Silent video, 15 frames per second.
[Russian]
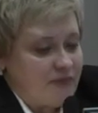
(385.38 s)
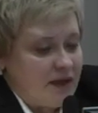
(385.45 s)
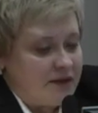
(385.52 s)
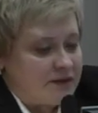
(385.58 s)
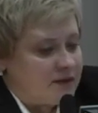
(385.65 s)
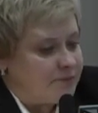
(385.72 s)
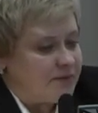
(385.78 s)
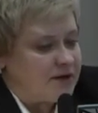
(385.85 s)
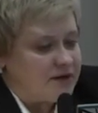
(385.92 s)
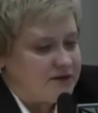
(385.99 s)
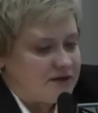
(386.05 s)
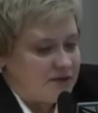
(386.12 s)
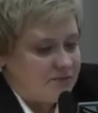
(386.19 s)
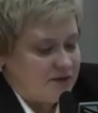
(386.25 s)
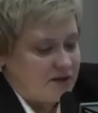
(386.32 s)

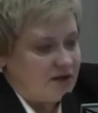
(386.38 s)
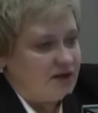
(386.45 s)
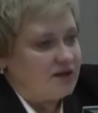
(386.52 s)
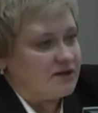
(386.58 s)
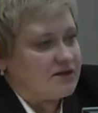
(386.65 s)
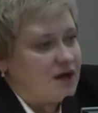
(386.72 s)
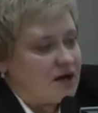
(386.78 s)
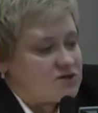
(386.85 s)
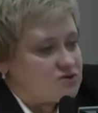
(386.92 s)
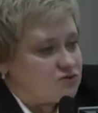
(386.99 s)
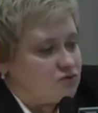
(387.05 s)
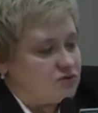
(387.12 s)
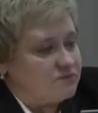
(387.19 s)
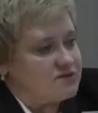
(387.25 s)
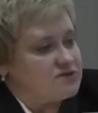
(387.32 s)
гипогликемии. Да,
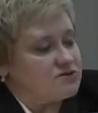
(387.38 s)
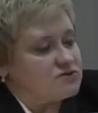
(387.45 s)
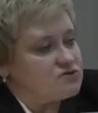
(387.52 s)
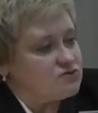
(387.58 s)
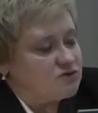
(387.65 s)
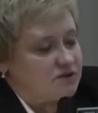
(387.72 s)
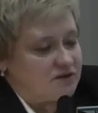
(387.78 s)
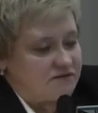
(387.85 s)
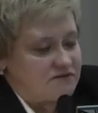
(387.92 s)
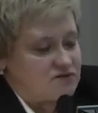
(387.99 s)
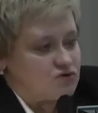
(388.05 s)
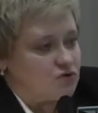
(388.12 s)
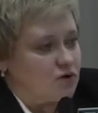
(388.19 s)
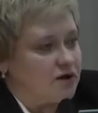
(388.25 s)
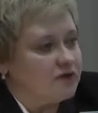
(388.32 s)
стоимость инсулина
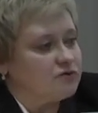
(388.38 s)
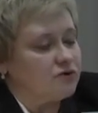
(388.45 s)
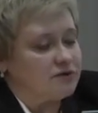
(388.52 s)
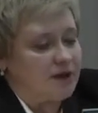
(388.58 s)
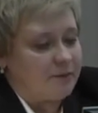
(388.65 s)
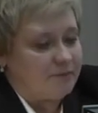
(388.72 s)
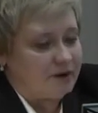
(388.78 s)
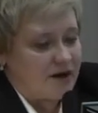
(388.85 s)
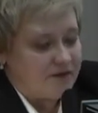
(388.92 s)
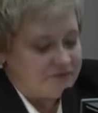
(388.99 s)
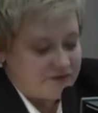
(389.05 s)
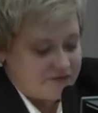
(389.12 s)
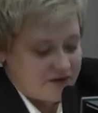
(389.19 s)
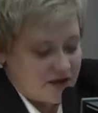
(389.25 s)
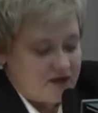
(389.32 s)
высокая, но она
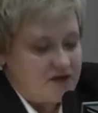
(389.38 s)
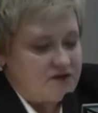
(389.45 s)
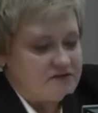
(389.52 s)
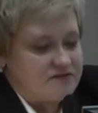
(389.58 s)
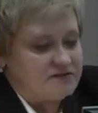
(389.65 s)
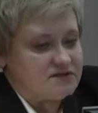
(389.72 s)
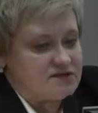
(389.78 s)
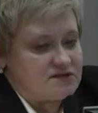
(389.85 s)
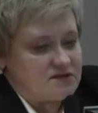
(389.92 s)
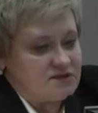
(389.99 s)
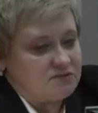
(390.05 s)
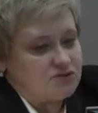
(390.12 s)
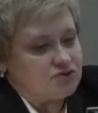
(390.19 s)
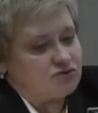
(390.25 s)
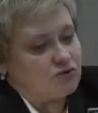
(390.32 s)
оправдана в связи с
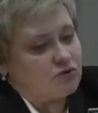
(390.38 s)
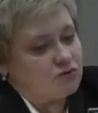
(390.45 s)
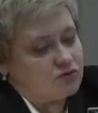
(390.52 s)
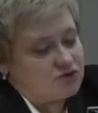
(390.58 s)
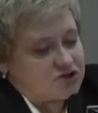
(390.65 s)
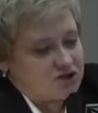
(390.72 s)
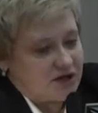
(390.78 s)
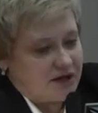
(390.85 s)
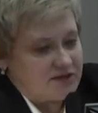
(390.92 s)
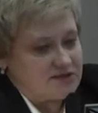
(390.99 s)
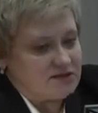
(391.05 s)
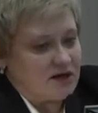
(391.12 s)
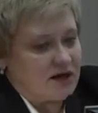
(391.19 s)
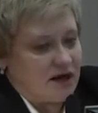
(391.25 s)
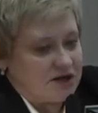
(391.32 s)
тем, что
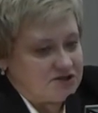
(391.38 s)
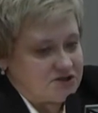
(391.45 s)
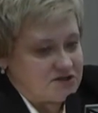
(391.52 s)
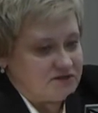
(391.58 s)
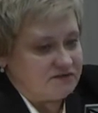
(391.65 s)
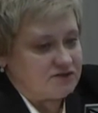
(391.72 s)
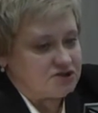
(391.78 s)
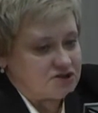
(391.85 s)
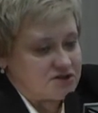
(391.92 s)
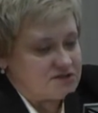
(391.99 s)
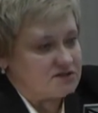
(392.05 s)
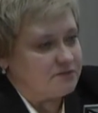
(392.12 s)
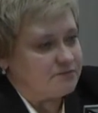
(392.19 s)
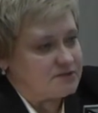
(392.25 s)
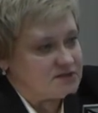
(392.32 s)
улучшается качество
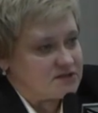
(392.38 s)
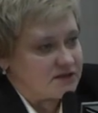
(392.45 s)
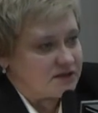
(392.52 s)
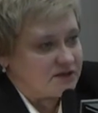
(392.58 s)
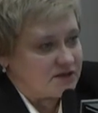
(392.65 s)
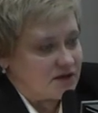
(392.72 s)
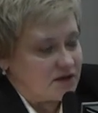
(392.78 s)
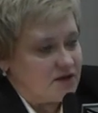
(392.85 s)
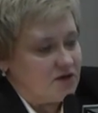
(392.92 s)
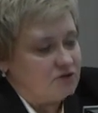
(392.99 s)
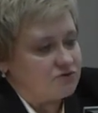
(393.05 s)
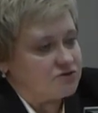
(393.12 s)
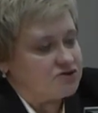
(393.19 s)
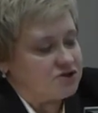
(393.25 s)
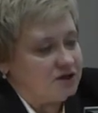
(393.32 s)
жизни пациента.
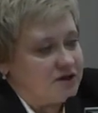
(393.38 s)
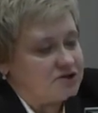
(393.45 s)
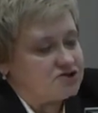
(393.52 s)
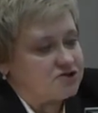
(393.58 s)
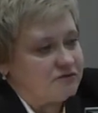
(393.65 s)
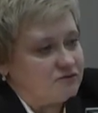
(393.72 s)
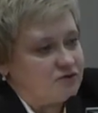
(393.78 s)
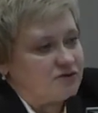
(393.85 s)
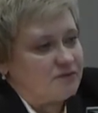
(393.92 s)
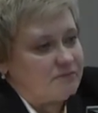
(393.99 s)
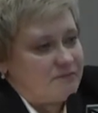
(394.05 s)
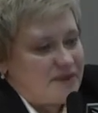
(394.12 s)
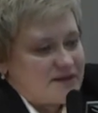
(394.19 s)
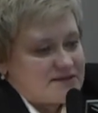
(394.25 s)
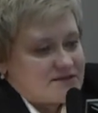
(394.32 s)
То есть человек живет
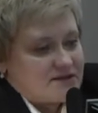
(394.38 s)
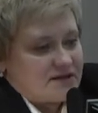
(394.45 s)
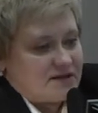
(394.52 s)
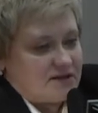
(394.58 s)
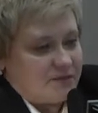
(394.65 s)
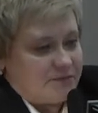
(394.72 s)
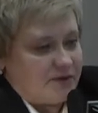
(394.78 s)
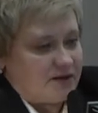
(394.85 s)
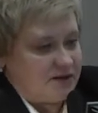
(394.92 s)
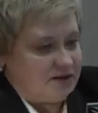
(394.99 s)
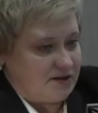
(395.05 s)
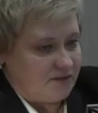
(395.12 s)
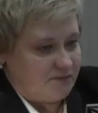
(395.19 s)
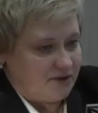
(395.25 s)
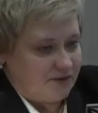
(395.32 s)
без
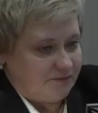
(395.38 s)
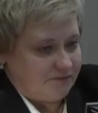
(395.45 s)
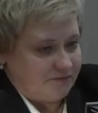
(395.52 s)
гипогликемии.